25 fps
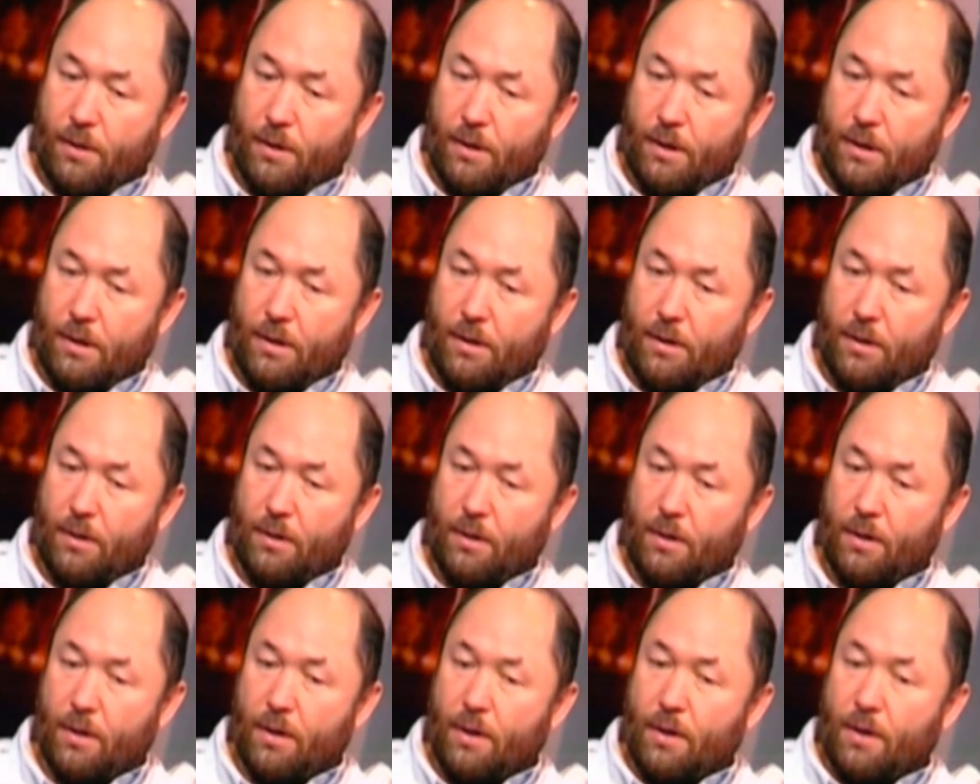
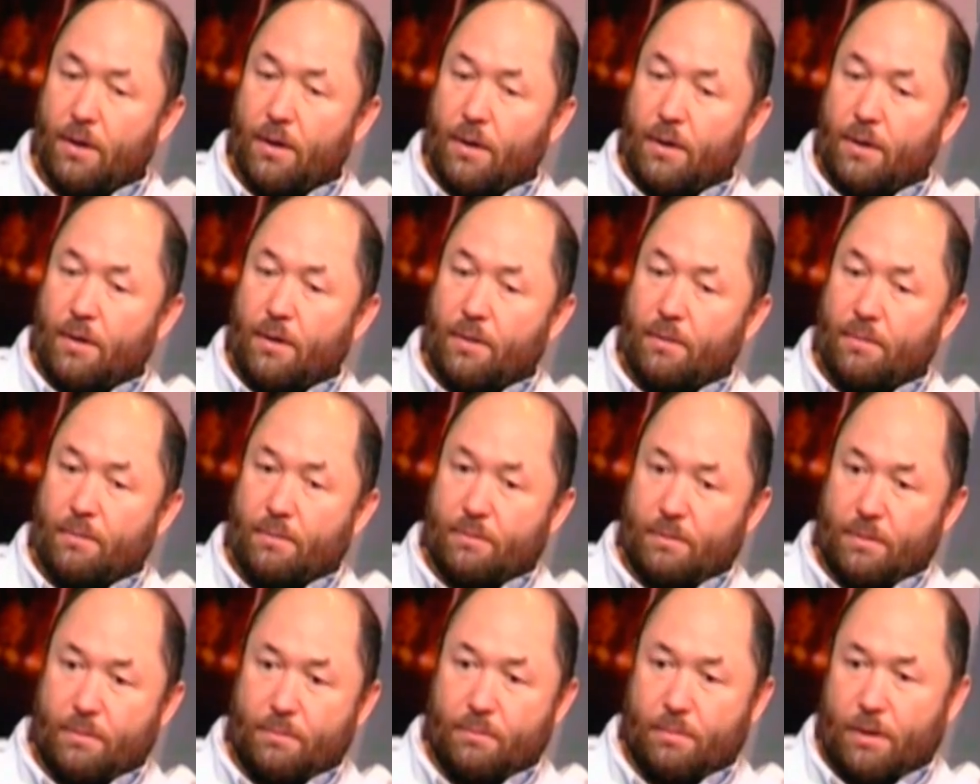И
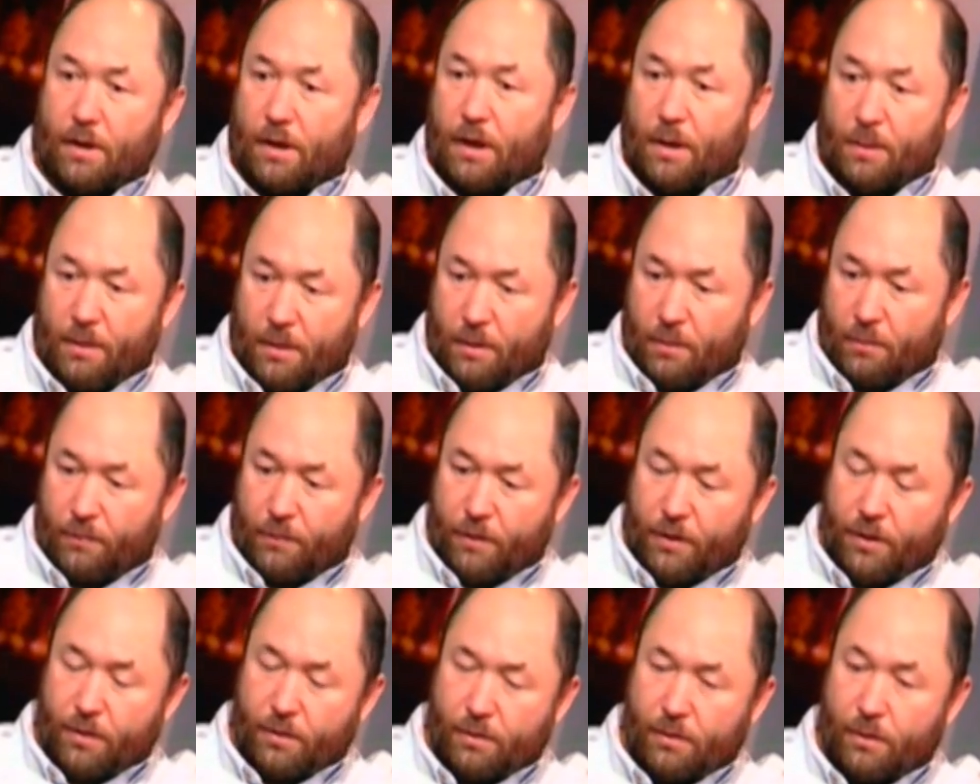когда я
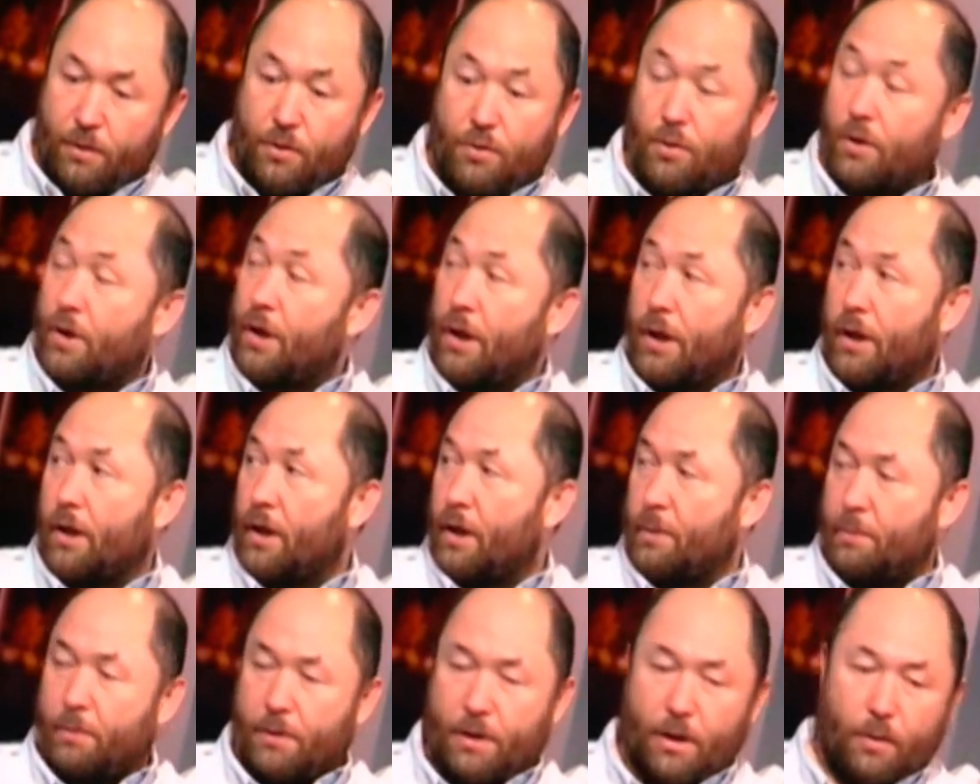увидел, еще книги
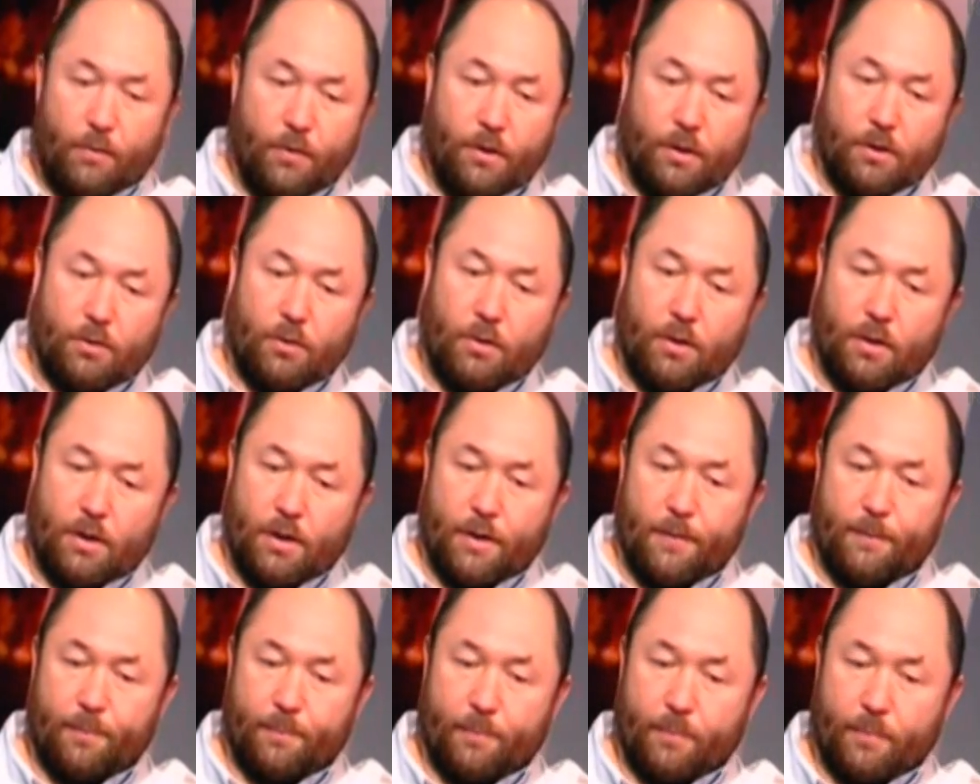не было, я увидел
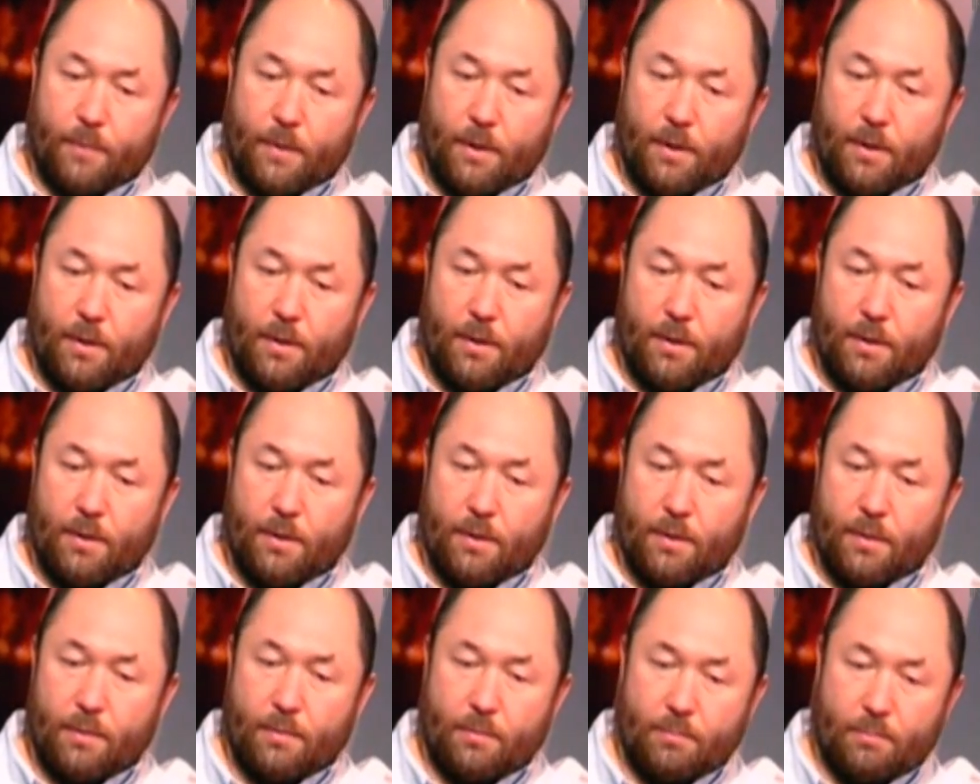только
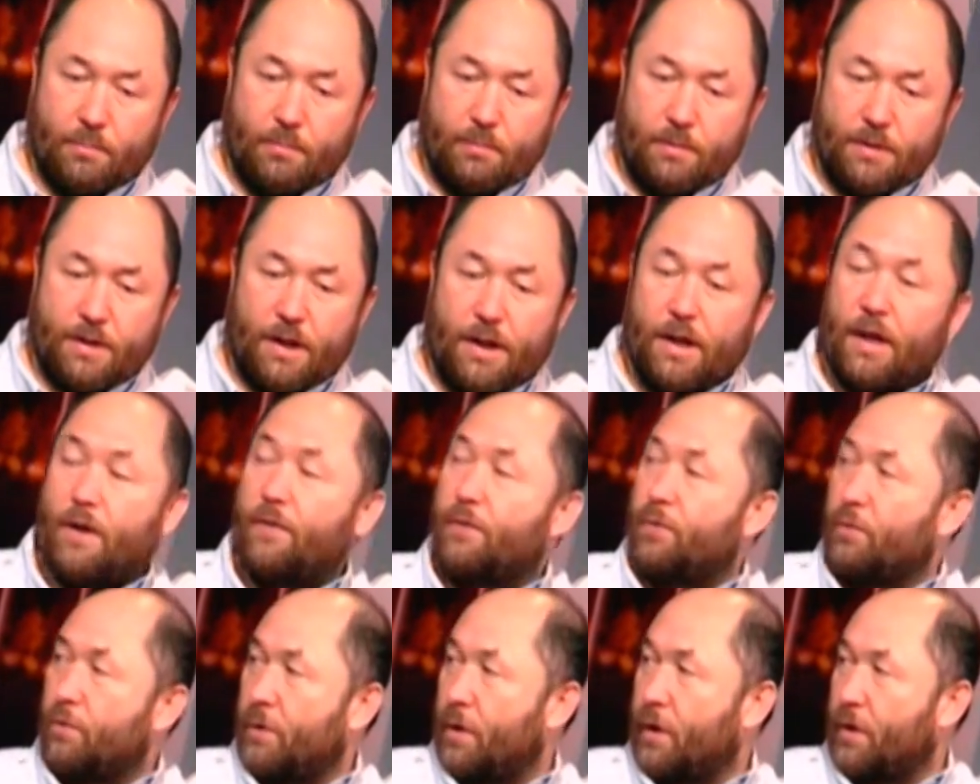
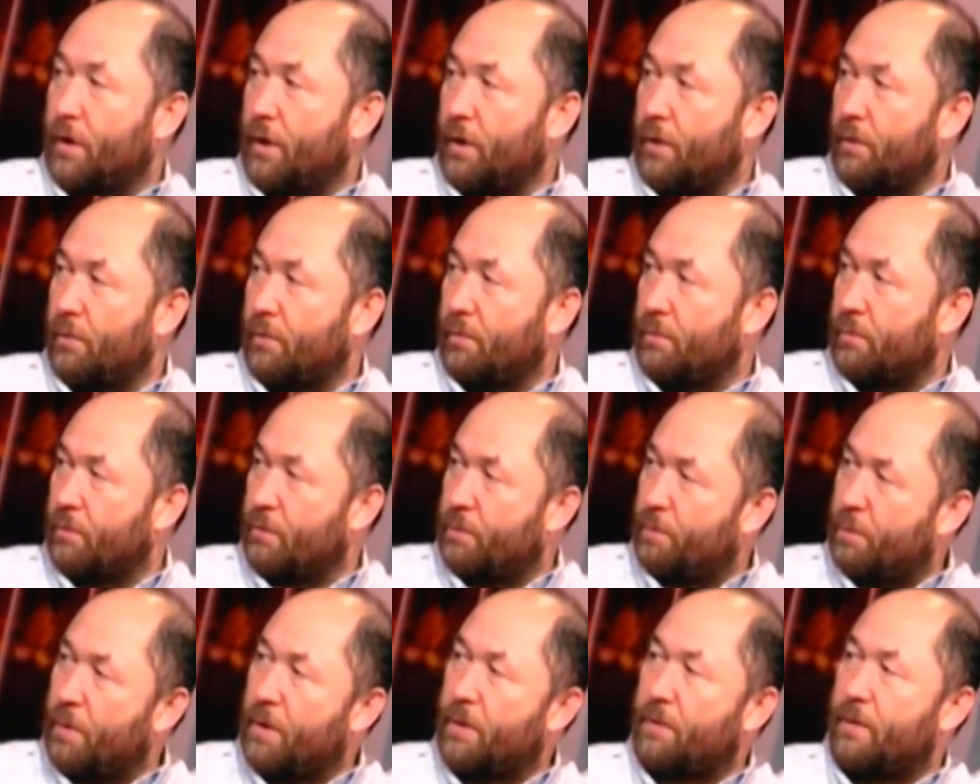заявку на книгу, то
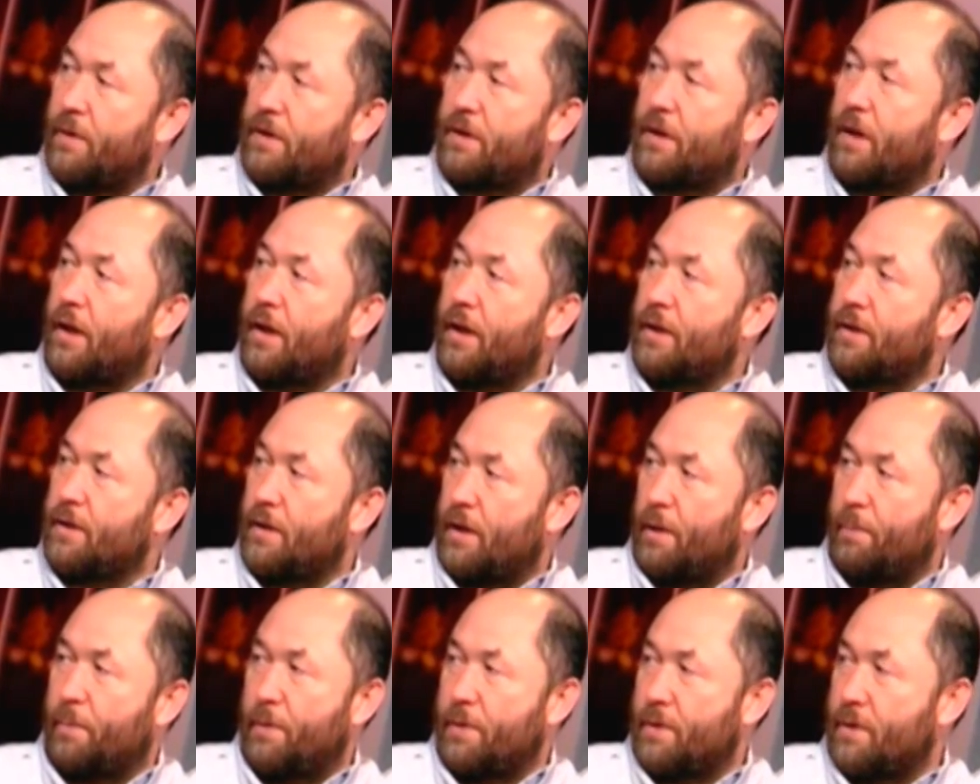есть первые
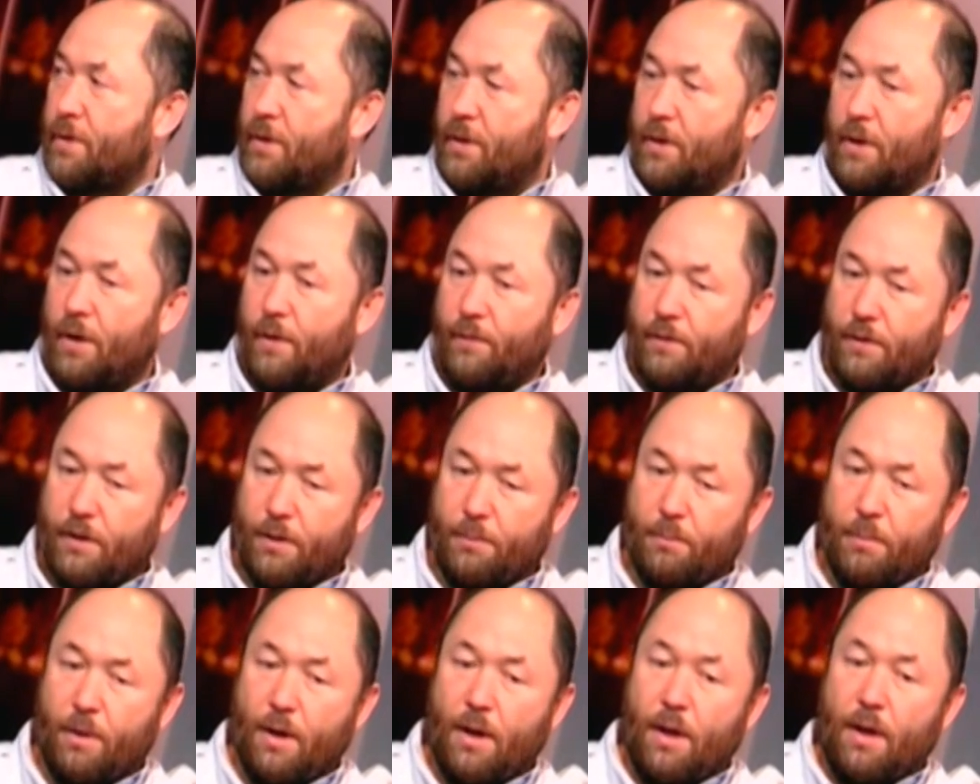страницы, написанные
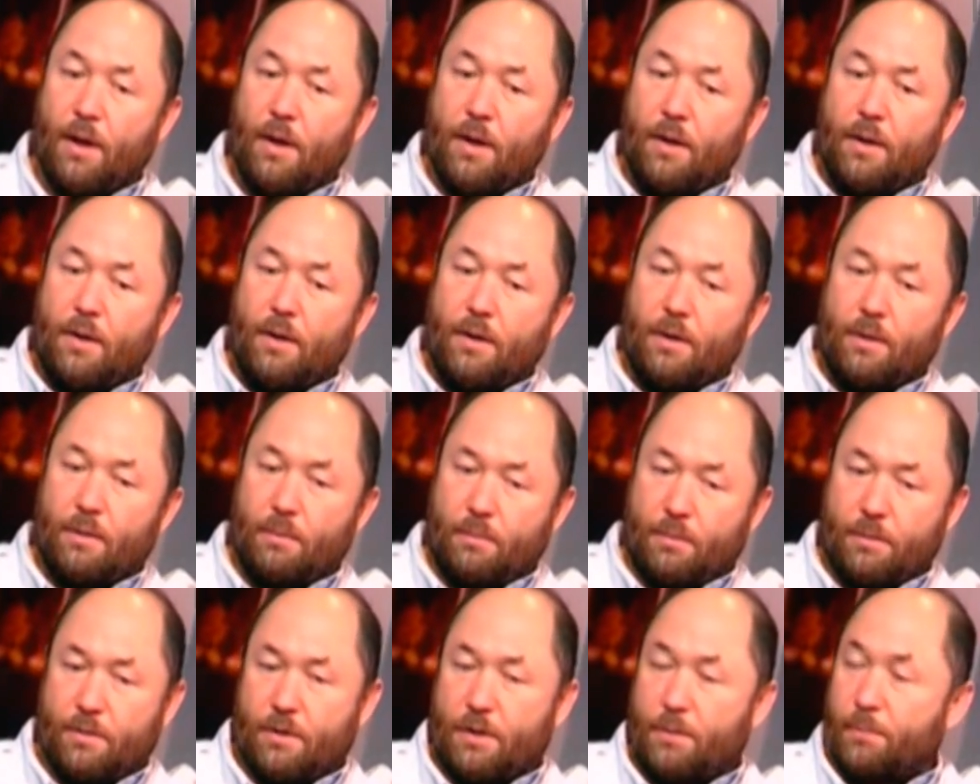автором,
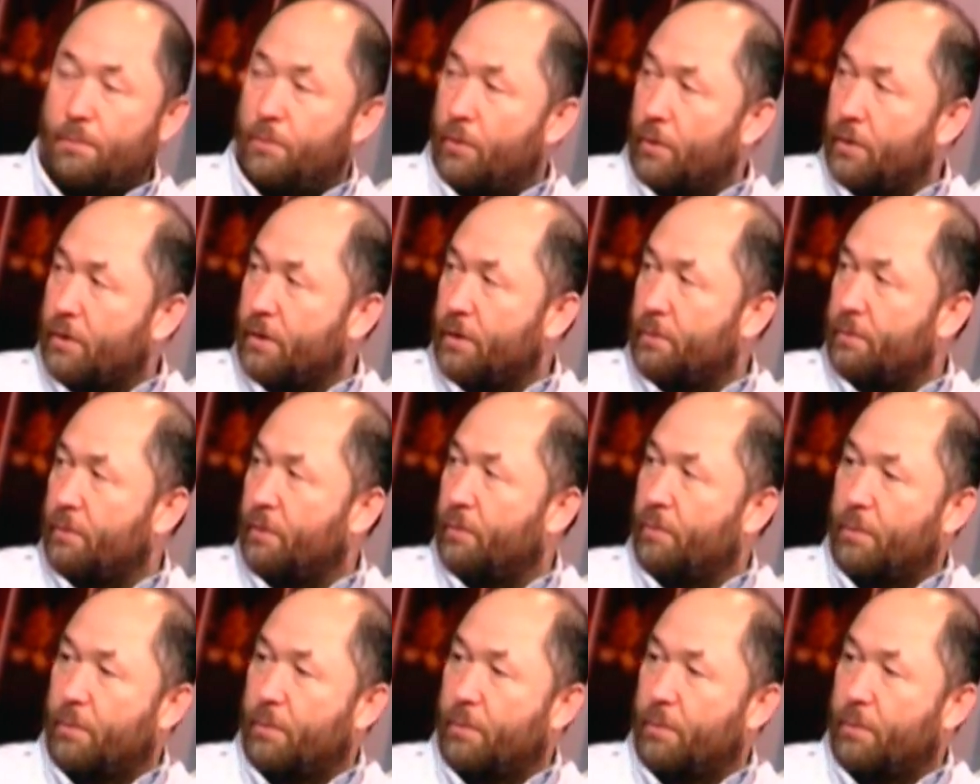и с Тим Бертоном